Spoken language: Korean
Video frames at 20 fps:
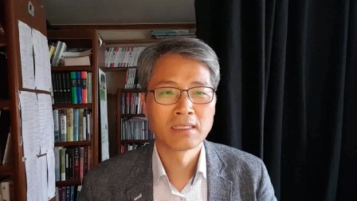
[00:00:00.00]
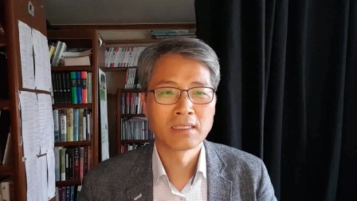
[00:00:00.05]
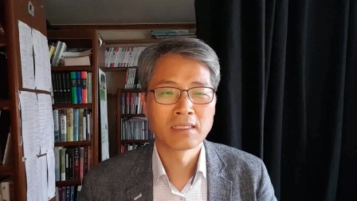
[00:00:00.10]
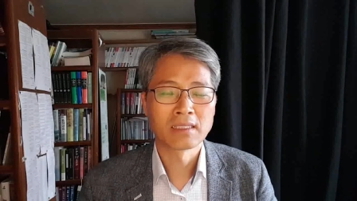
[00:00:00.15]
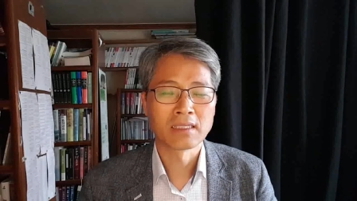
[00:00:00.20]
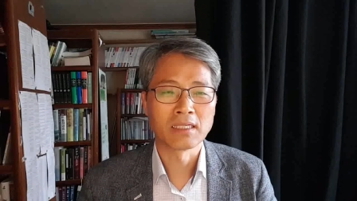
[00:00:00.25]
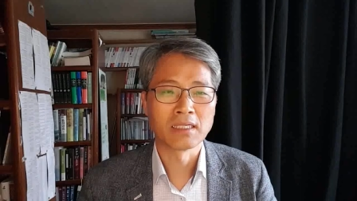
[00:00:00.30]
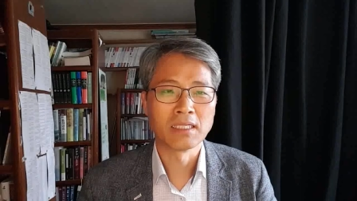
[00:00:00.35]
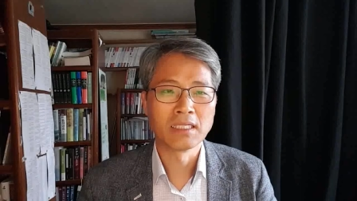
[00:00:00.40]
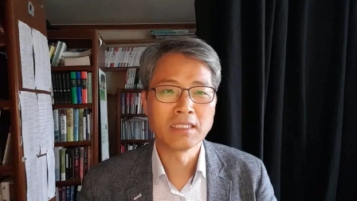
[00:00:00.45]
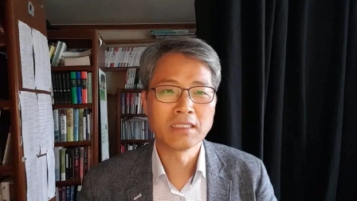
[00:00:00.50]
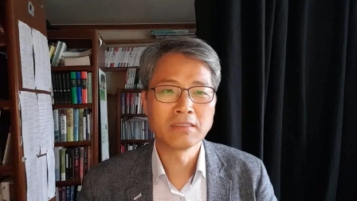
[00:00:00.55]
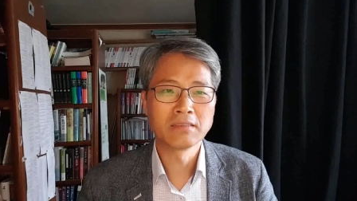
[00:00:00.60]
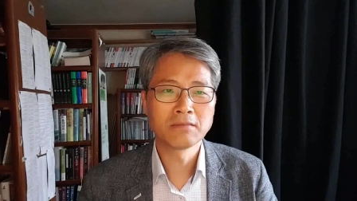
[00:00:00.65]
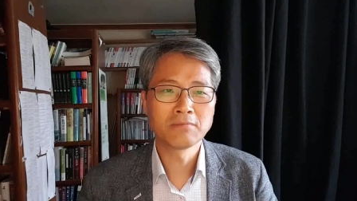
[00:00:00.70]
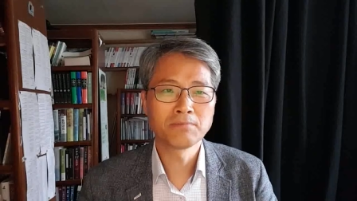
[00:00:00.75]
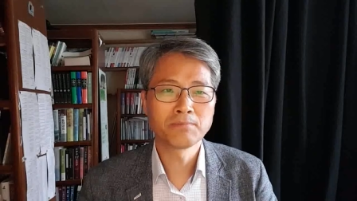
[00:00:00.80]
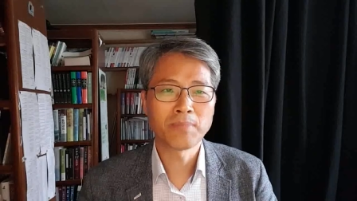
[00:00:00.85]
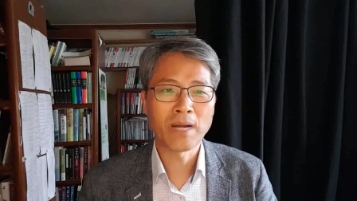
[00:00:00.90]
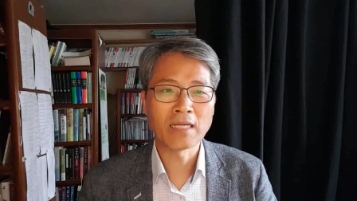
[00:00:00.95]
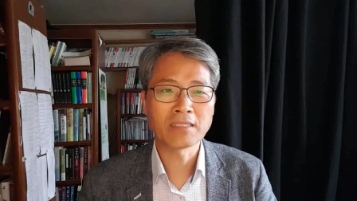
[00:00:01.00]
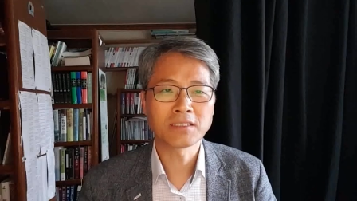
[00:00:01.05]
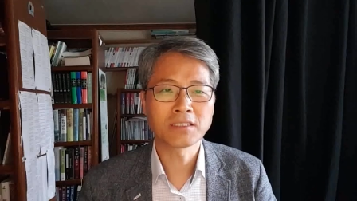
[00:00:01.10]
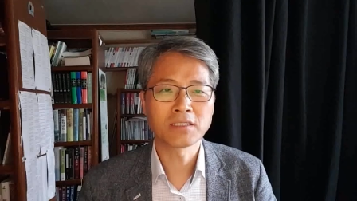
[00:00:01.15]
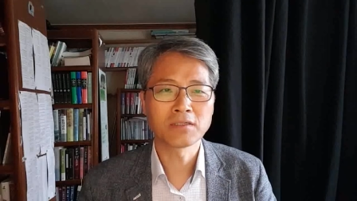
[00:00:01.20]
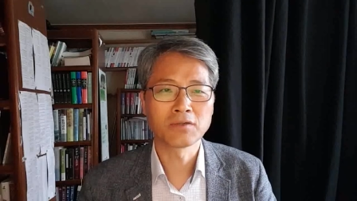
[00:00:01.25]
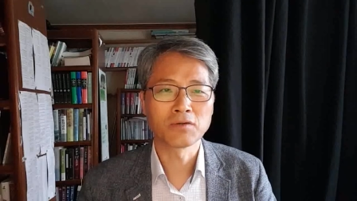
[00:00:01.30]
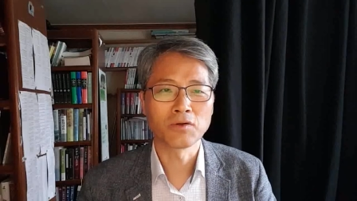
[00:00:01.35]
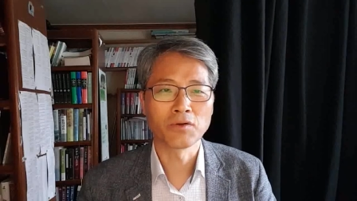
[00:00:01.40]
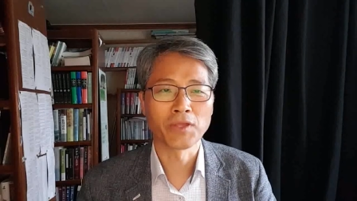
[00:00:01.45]
그러니까 이런
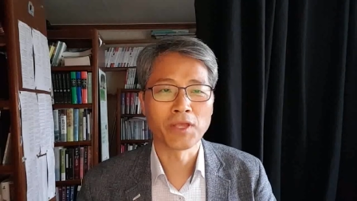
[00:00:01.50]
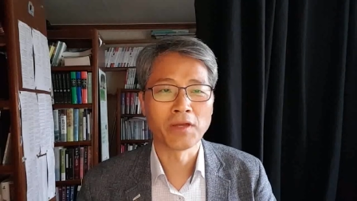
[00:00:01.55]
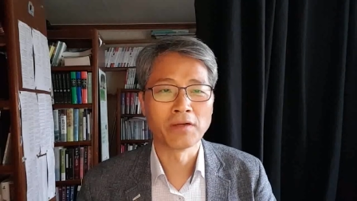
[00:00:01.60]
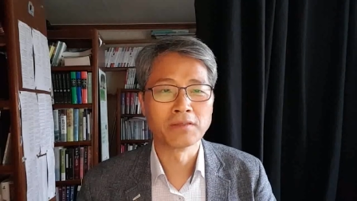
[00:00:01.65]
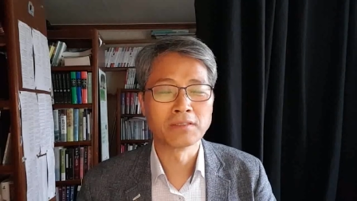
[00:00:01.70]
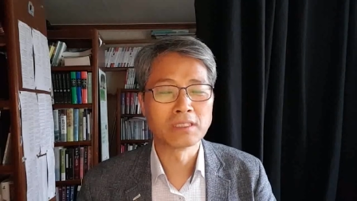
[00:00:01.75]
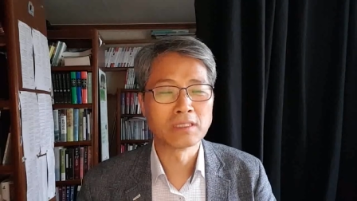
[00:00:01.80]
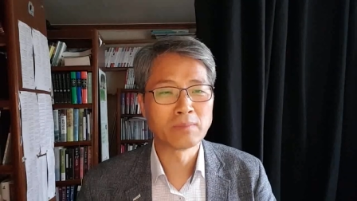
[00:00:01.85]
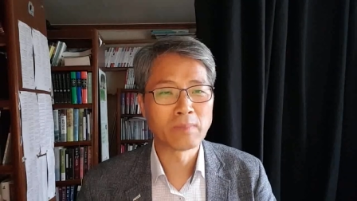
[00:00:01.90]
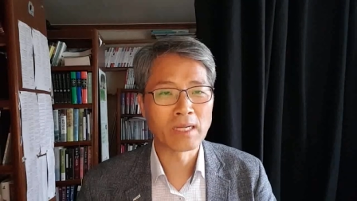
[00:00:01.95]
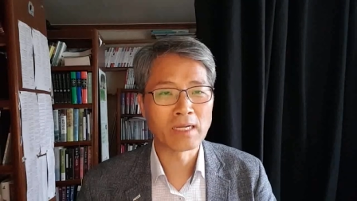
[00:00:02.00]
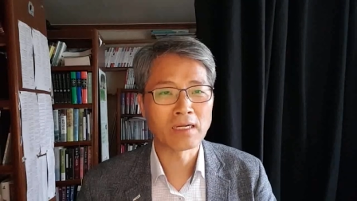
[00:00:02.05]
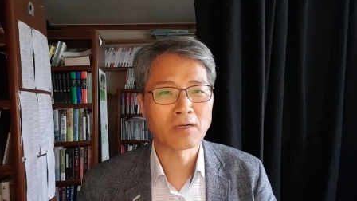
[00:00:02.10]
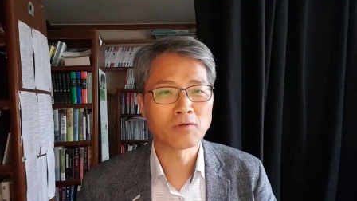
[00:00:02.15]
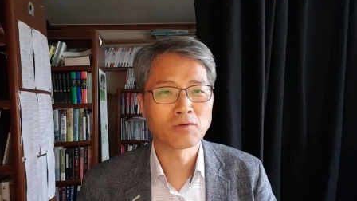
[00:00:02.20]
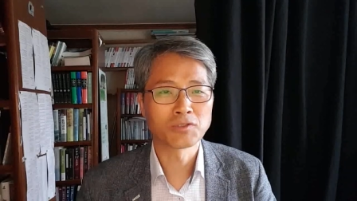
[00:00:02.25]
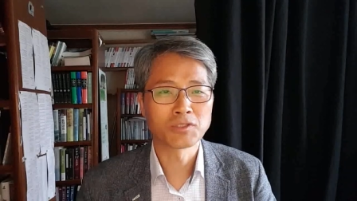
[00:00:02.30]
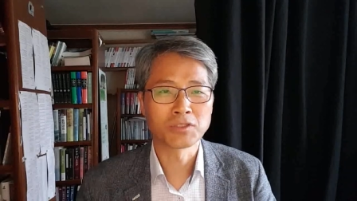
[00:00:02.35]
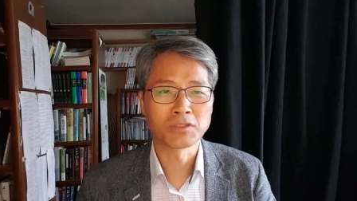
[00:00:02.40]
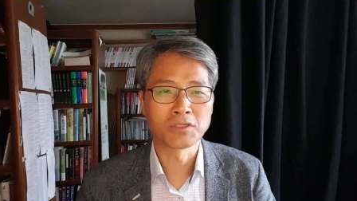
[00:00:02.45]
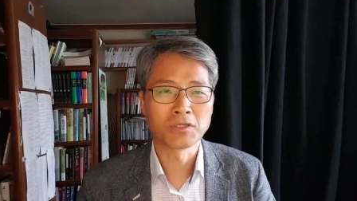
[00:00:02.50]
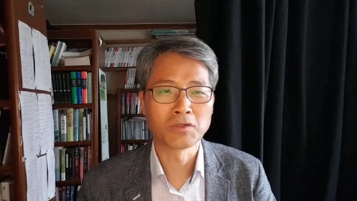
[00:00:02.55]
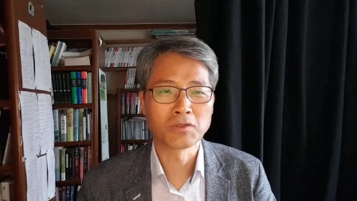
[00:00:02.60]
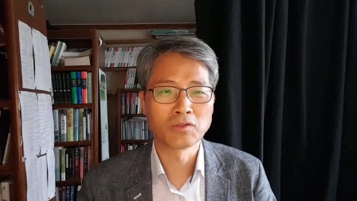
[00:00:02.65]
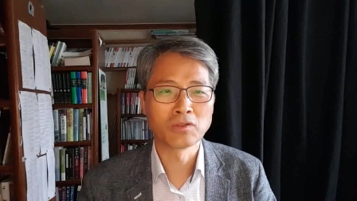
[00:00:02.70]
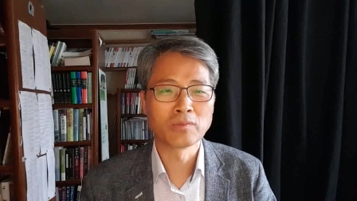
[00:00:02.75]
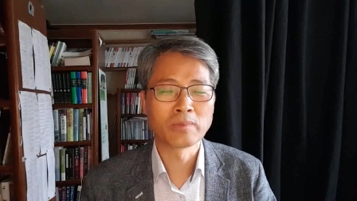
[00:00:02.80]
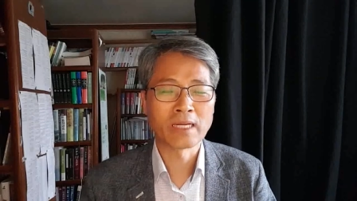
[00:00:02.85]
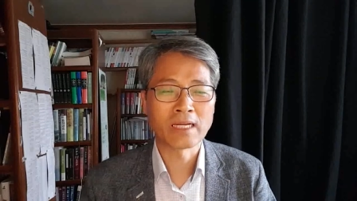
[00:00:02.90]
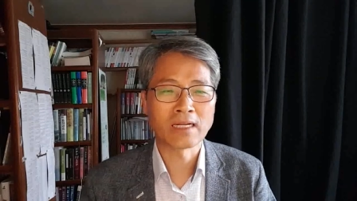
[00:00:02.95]
방식으로 예언을 말하고
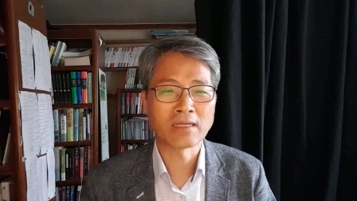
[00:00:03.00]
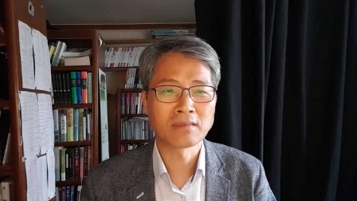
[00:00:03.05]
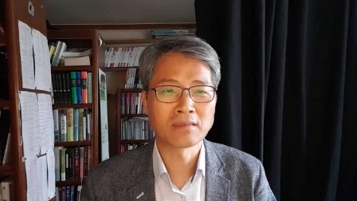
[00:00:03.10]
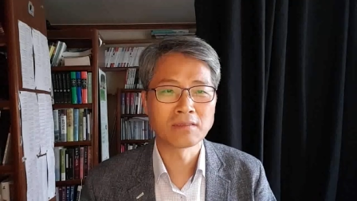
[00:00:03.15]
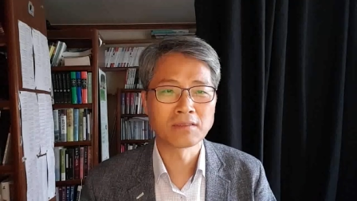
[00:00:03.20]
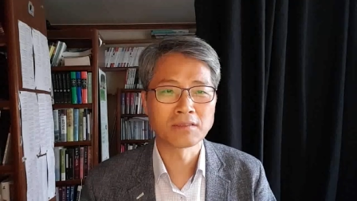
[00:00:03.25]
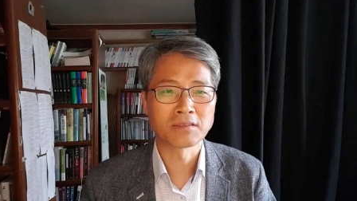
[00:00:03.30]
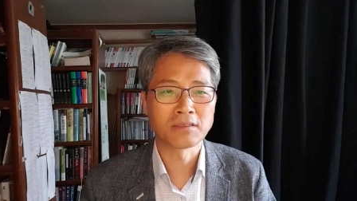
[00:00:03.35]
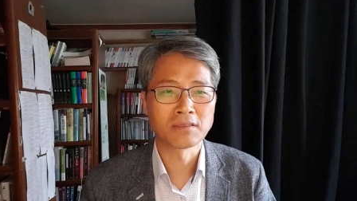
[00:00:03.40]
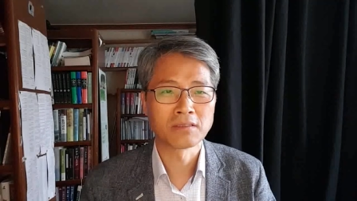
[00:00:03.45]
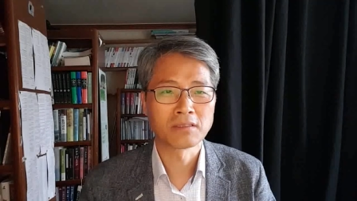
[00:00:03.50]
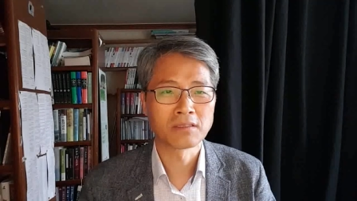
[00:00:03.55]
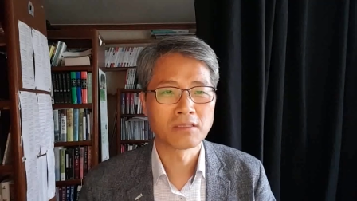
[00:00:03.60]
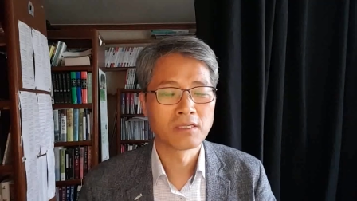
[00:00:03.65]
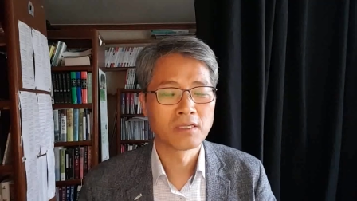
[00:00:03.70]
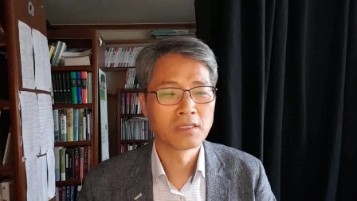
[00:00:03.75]
성령론을 말하는 것은